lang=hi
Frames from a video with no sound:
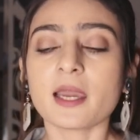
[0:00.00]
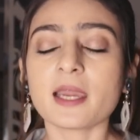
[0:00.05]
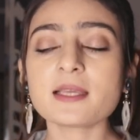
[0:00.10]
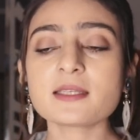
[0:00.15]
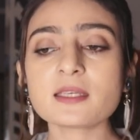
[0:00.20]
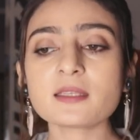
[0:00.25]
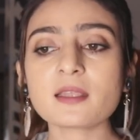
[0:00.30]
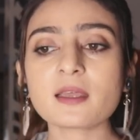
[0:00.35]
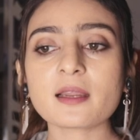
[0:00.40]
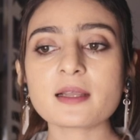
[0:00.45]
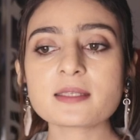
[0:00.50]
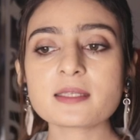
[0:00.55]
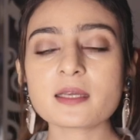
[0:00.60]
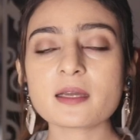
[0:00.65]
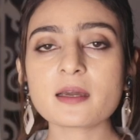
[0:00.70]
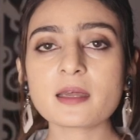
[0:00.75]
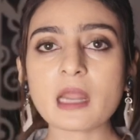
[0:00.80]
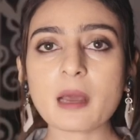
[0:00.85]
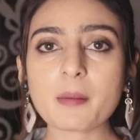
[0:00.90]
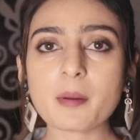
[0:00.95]
इसी तरह से
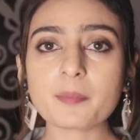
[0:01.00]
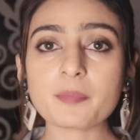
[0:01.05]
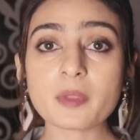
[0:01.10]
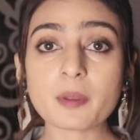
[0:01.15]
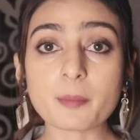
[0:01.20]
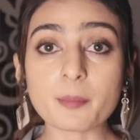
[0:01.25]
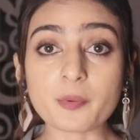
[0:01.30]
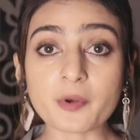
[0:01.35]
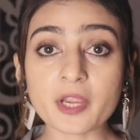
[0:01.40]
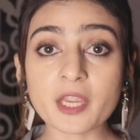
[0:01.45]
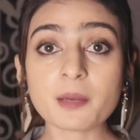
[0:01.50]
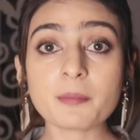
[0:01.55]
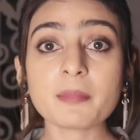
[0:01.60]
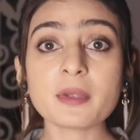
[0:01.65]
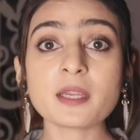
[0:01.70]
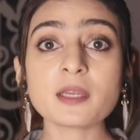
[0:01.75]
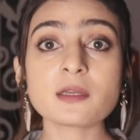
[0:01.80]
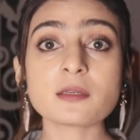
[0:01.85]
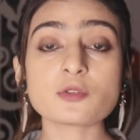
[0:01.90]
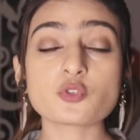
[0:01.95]
अगर आप अपने ब्रेन
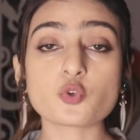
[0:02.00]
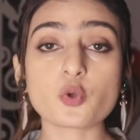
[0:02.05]
में